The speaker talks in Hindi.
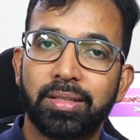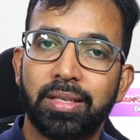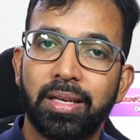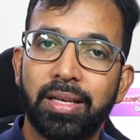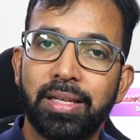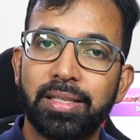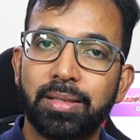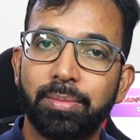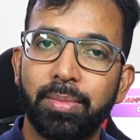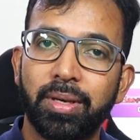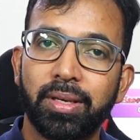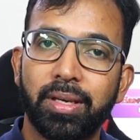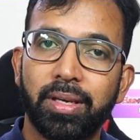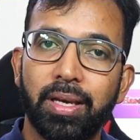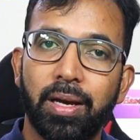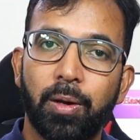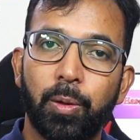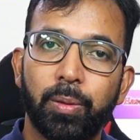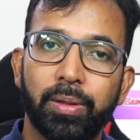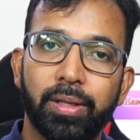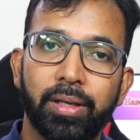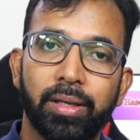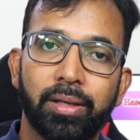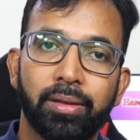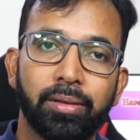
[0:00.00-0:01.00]
सेल्स में क्या
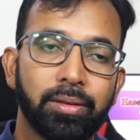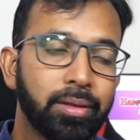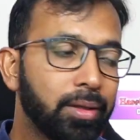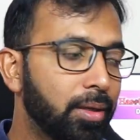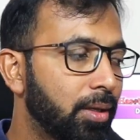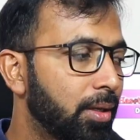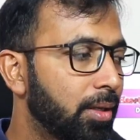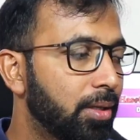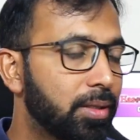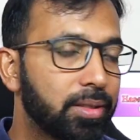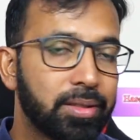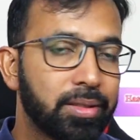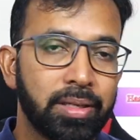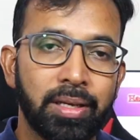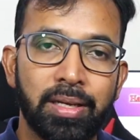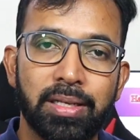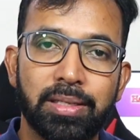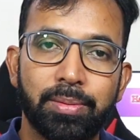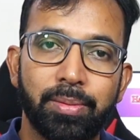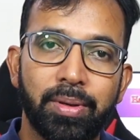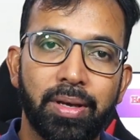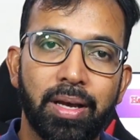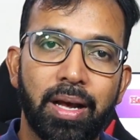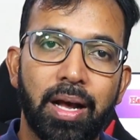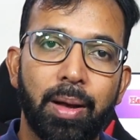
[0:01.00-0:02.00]
होता है
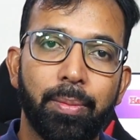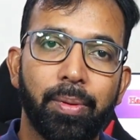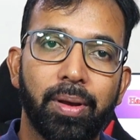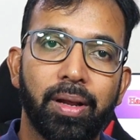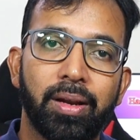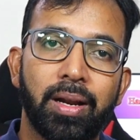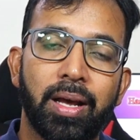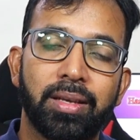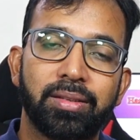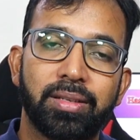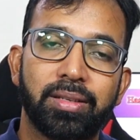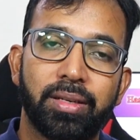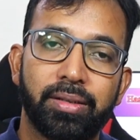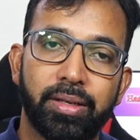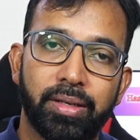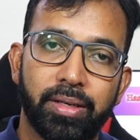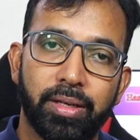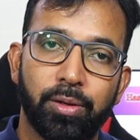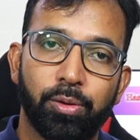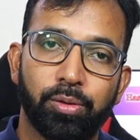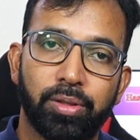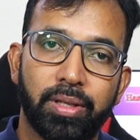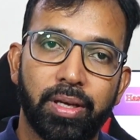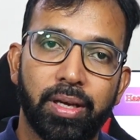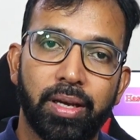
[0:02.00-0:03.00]
सेल्स में आपका ना
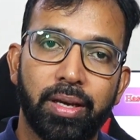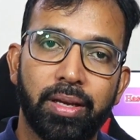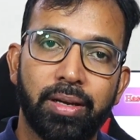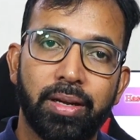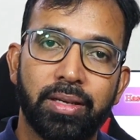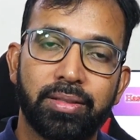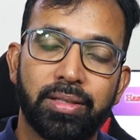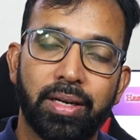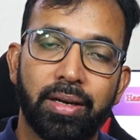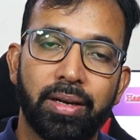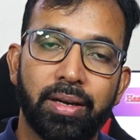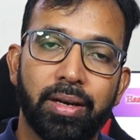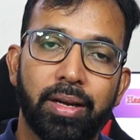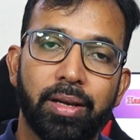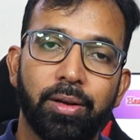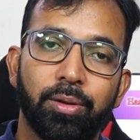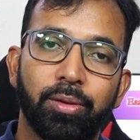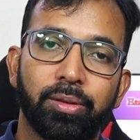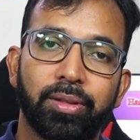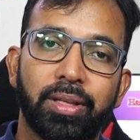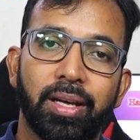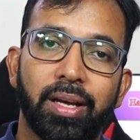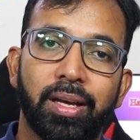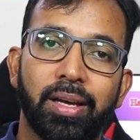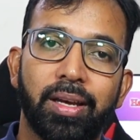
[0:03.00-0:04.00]
सैटरडे होता है ना संडे
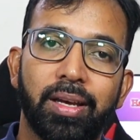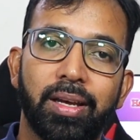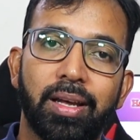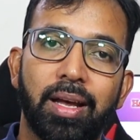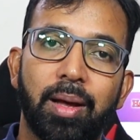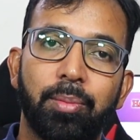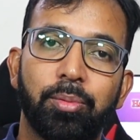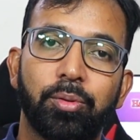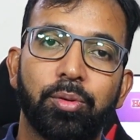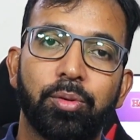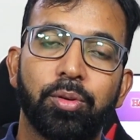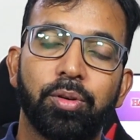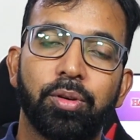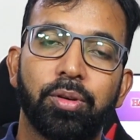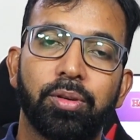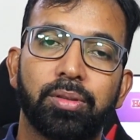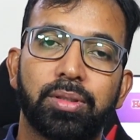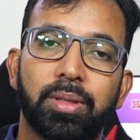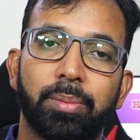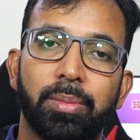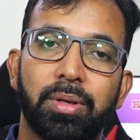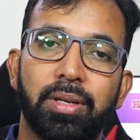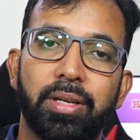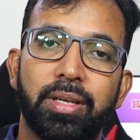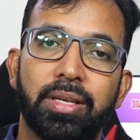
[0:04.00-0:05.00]
होता है आपको
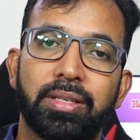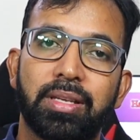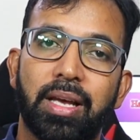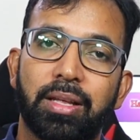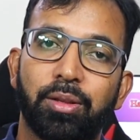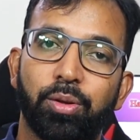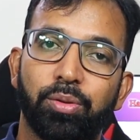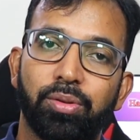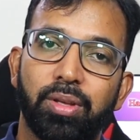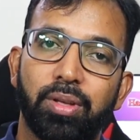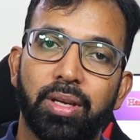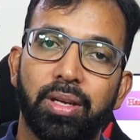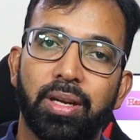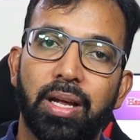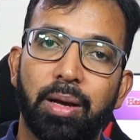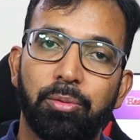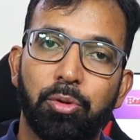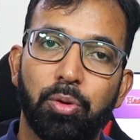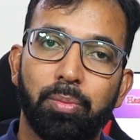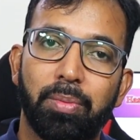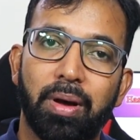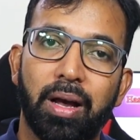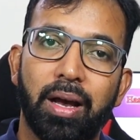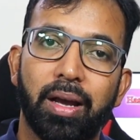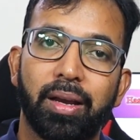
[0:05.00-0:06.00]
समझ लीजिए सातों दिन
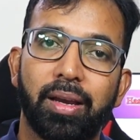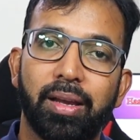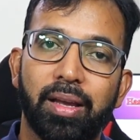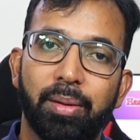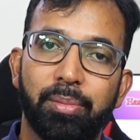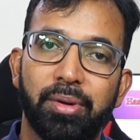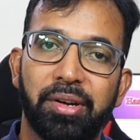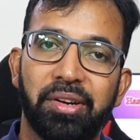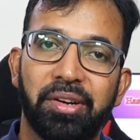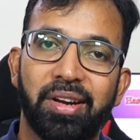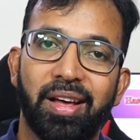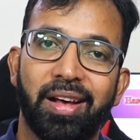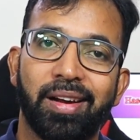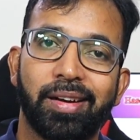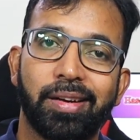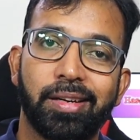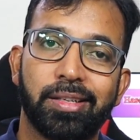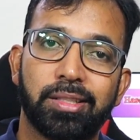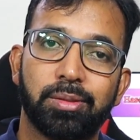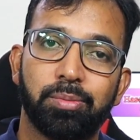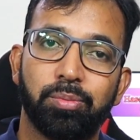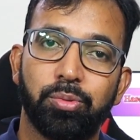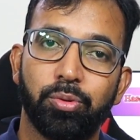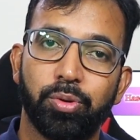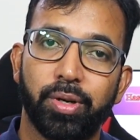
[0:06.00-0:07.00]
आपको भाग के अपने
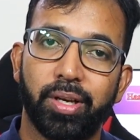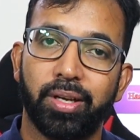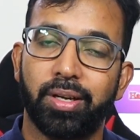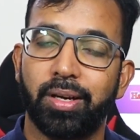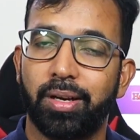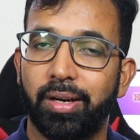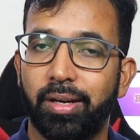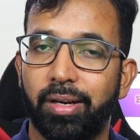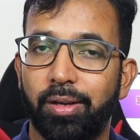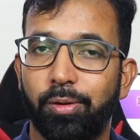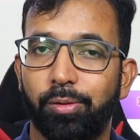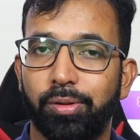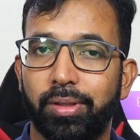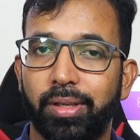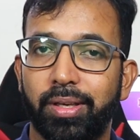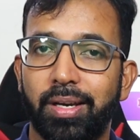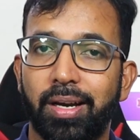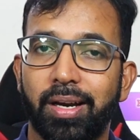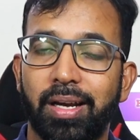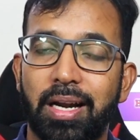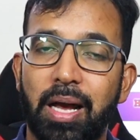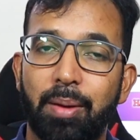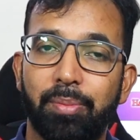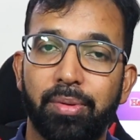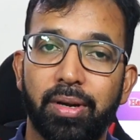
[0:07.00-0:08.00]
टारगेट्स पूरे करने होते हैं
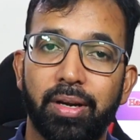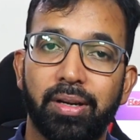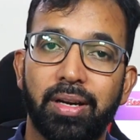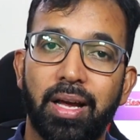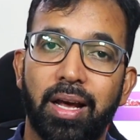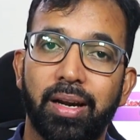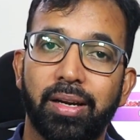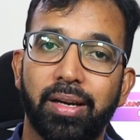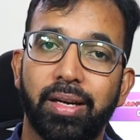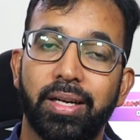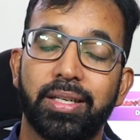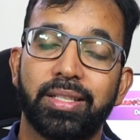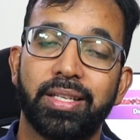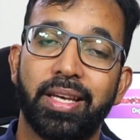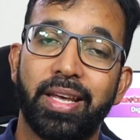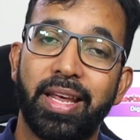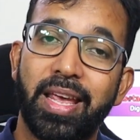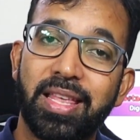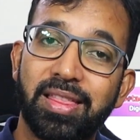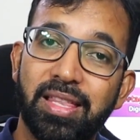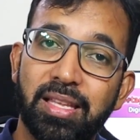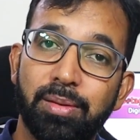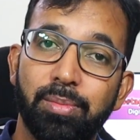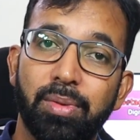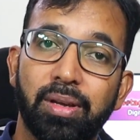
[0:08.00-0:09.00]
अगर आपने टारगेट्स
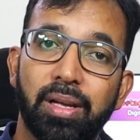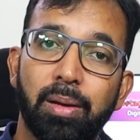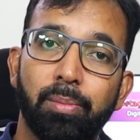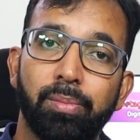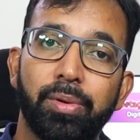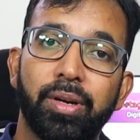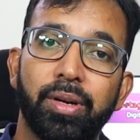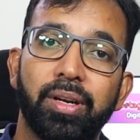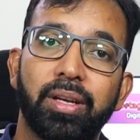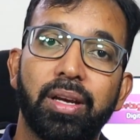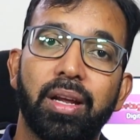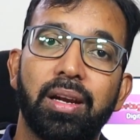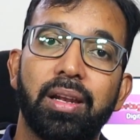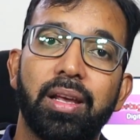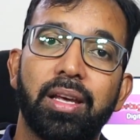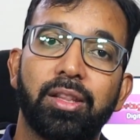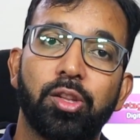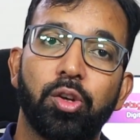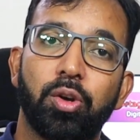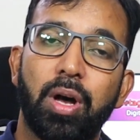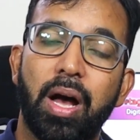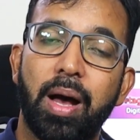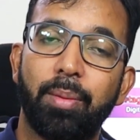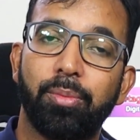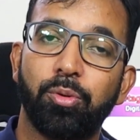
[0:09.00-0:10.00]
एक दिन में कंप्लीट कर लिया
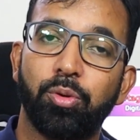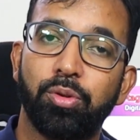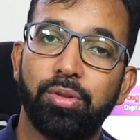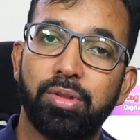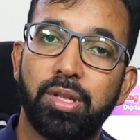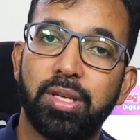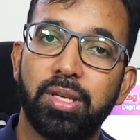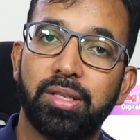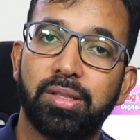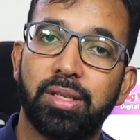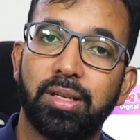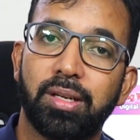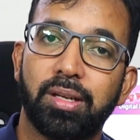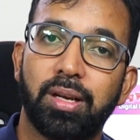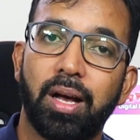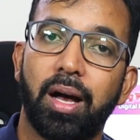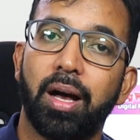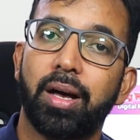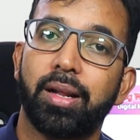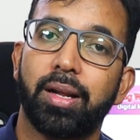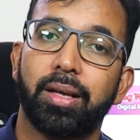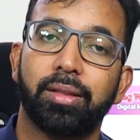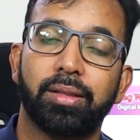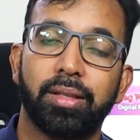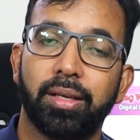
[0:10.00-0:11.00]
तो आप उनतीस दिन
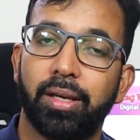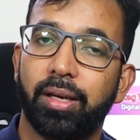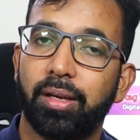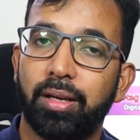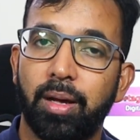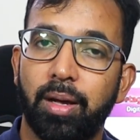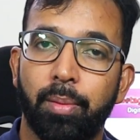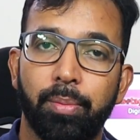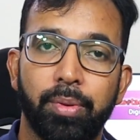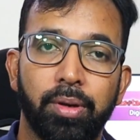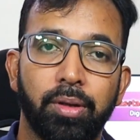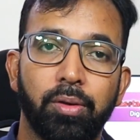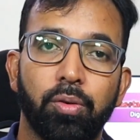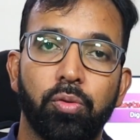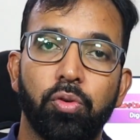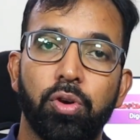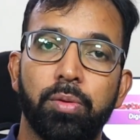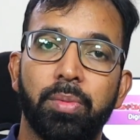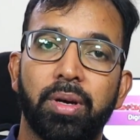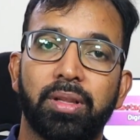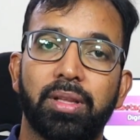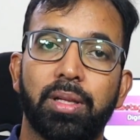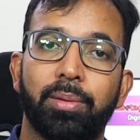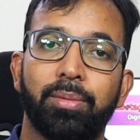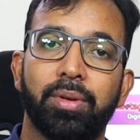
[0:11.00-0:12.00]
कहाँ रहते हैं कंपनी को
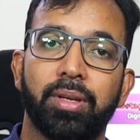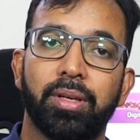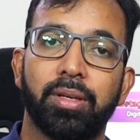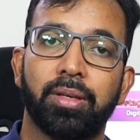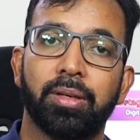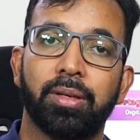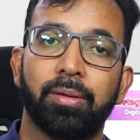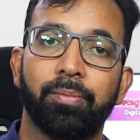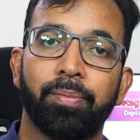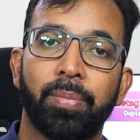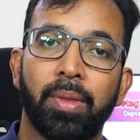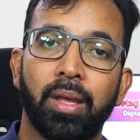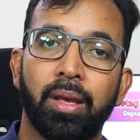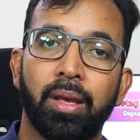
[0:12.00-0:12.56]
कोई मतलब नहीं है